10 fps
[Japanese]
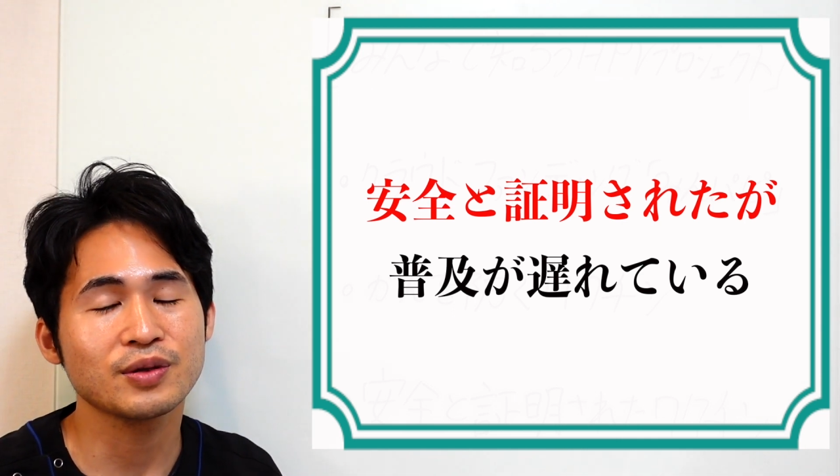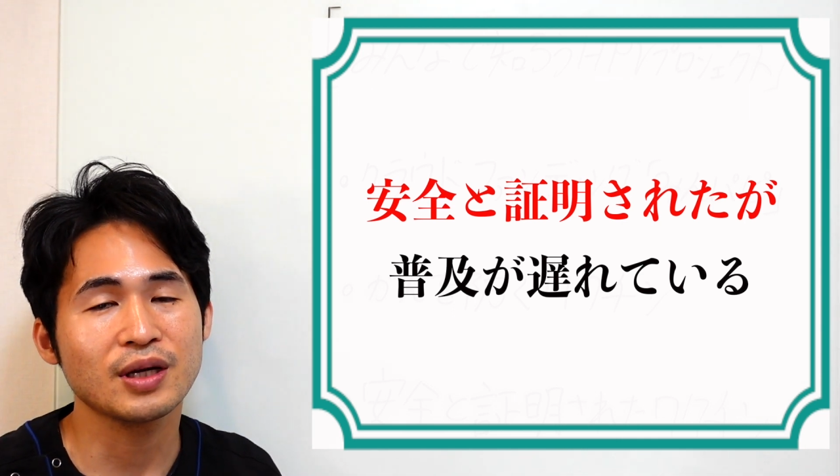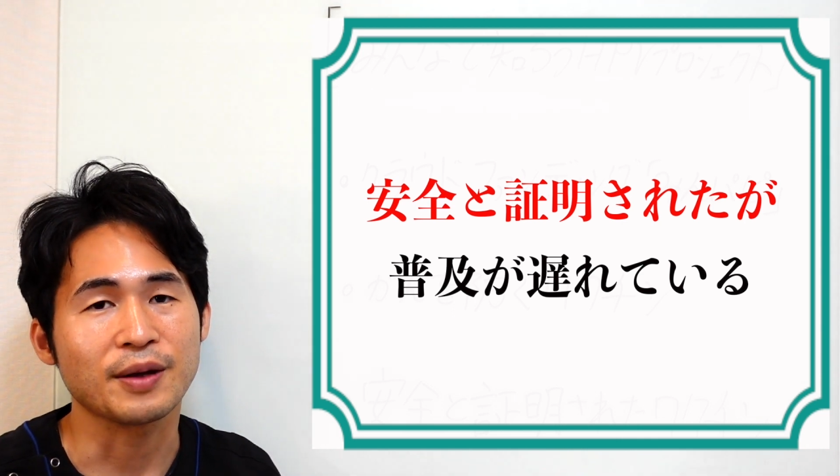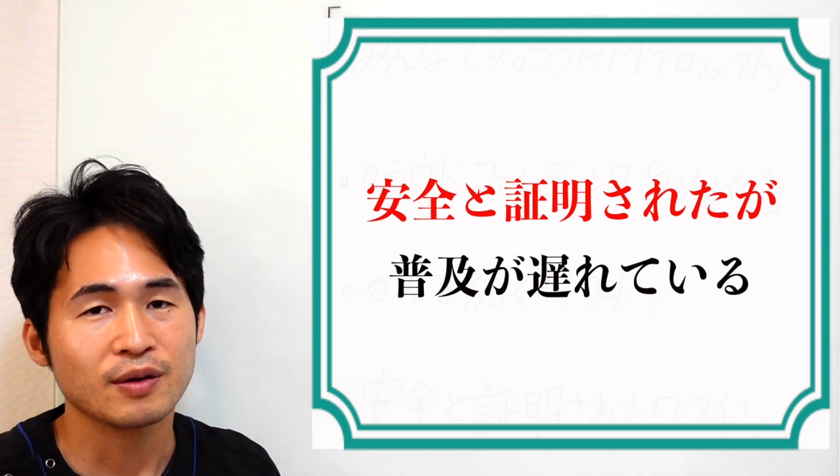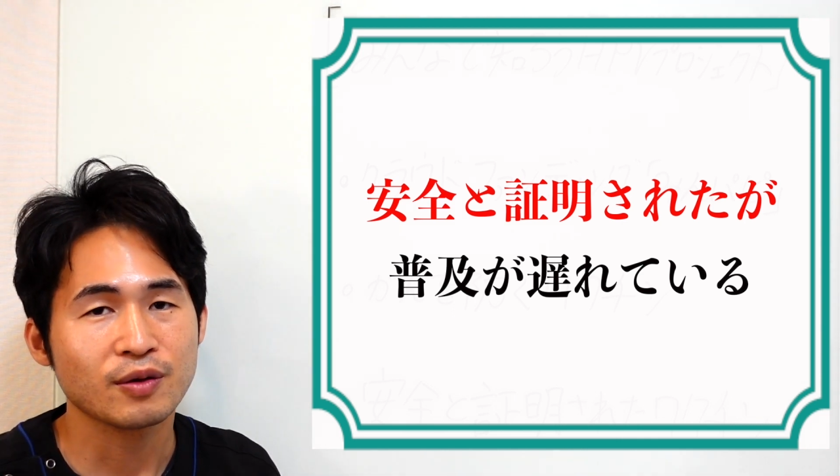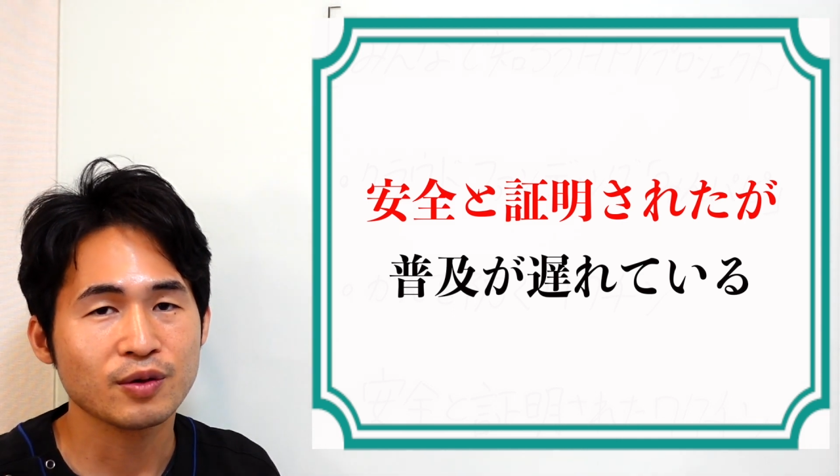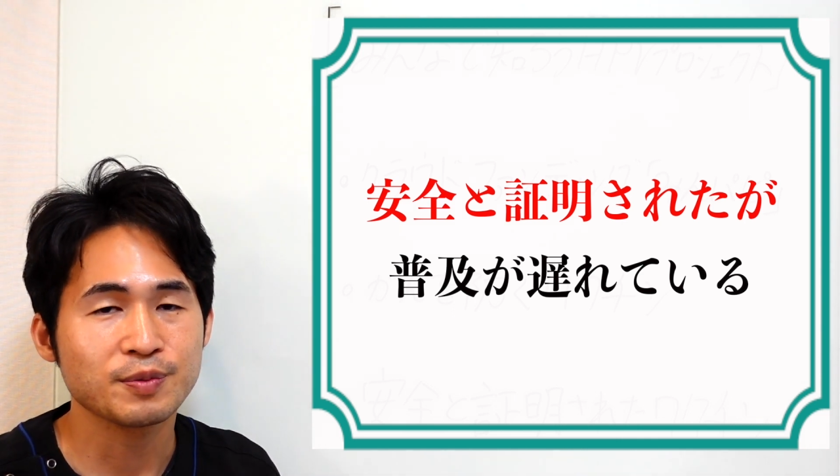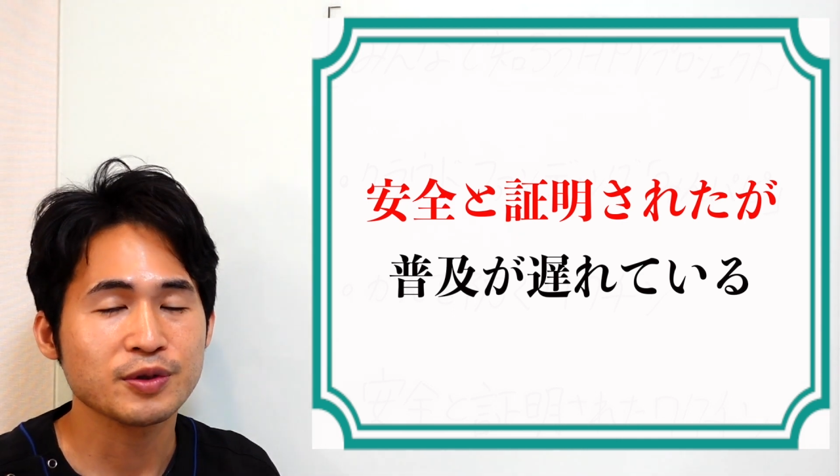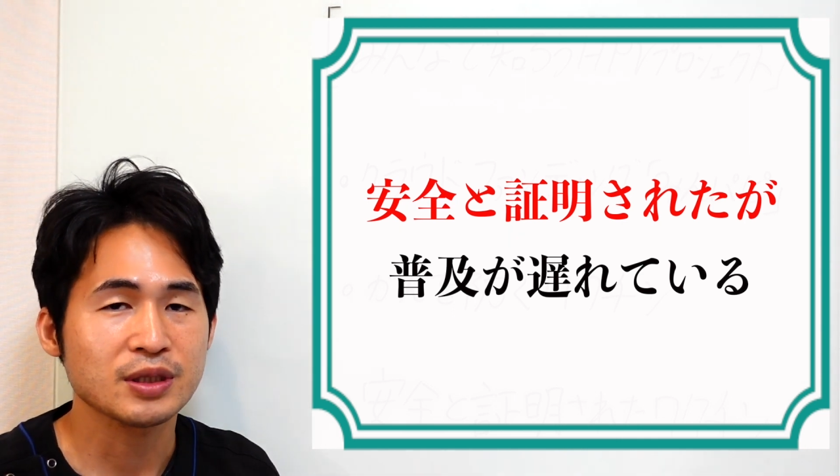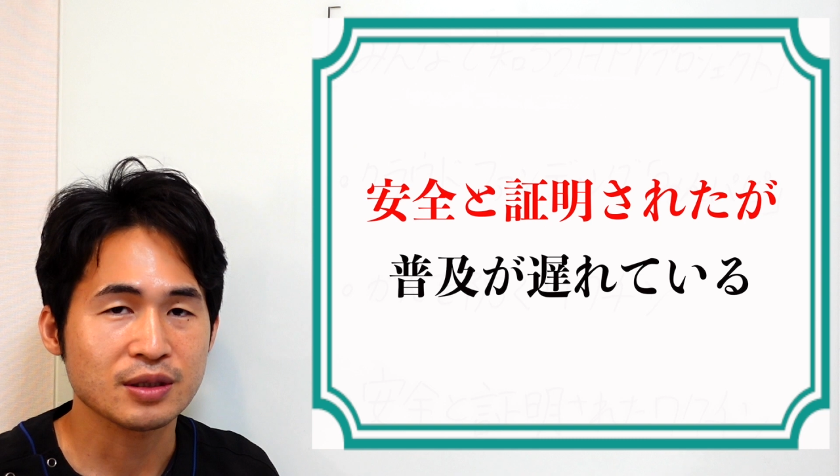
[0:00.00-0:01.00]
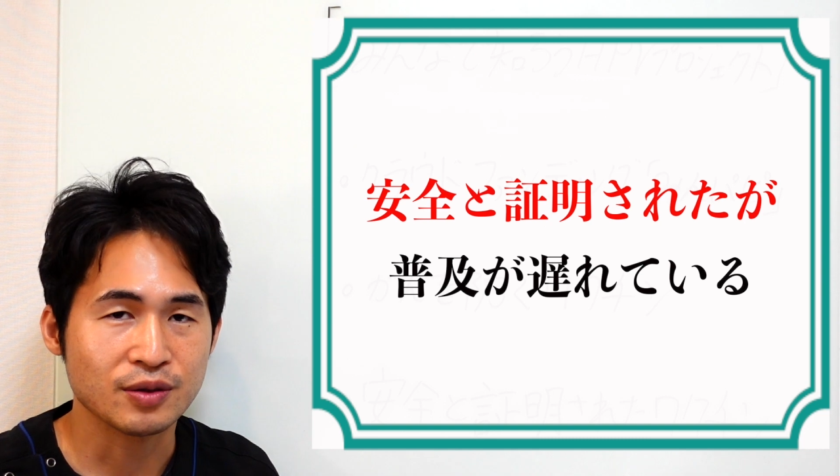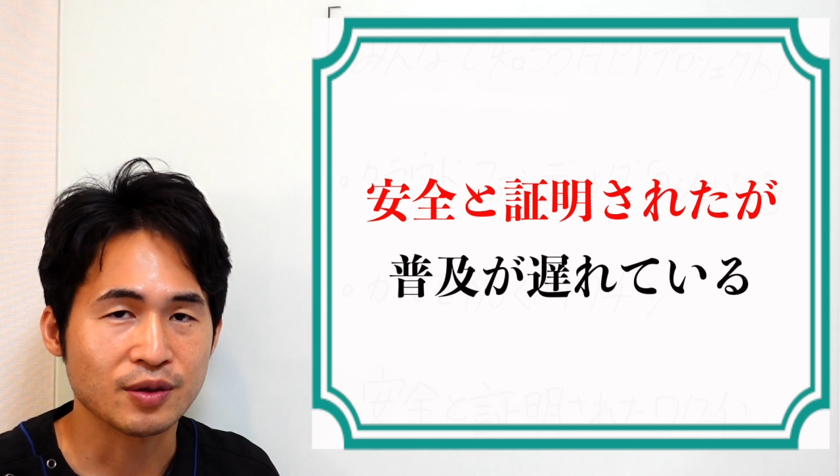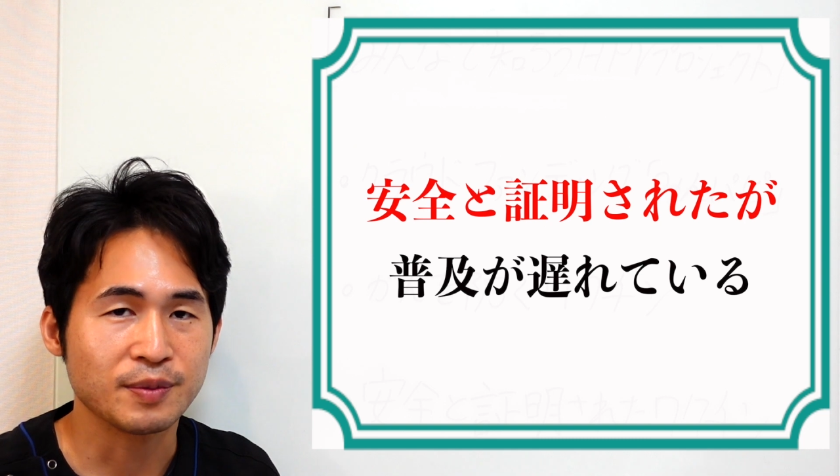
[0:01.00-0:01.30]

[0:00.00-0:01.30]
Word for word: でこのプロジェクト、